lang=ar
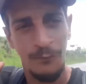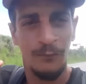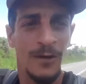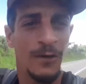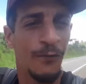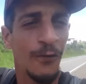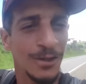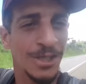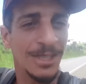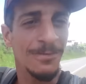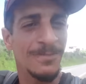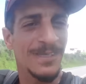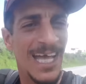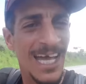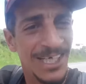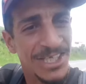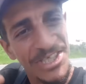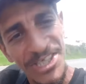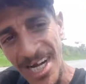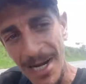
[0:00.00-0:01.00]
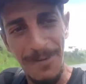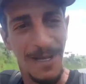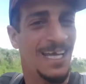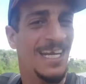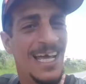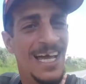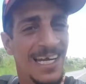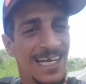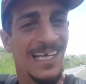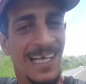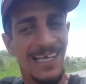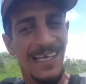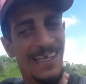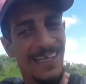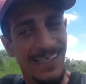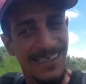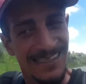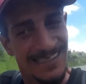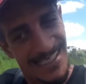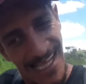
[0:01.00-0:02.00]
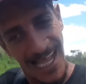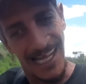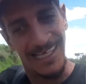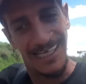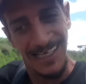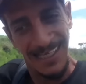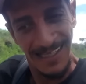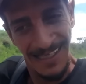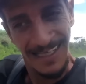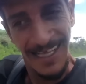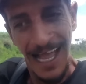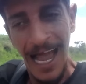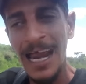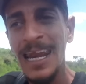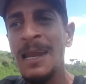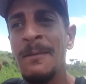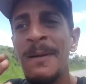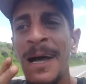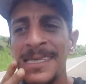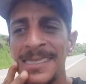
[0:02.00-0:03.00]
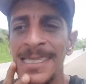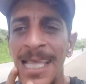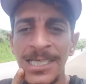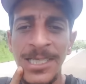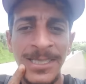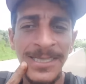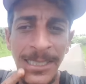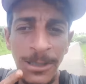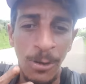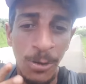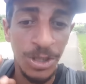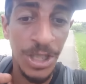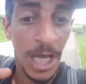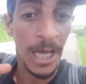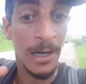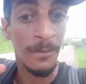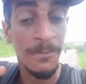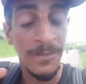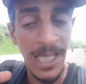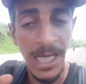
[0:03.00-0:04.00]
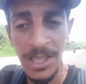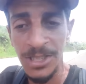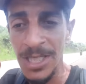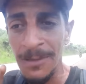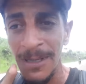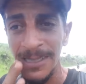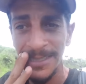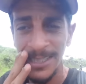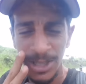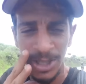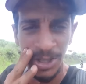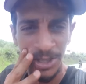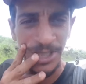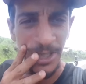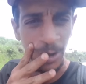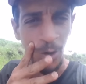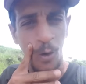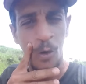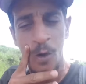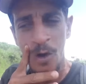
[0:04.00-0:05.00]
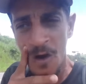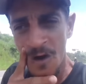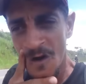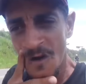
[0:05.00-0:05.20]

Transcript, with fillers: يفوت رمضان الشراب حلال ياك الا ما خصناش نسرقوا شهر رمضان جا ما خصناش نسرقوا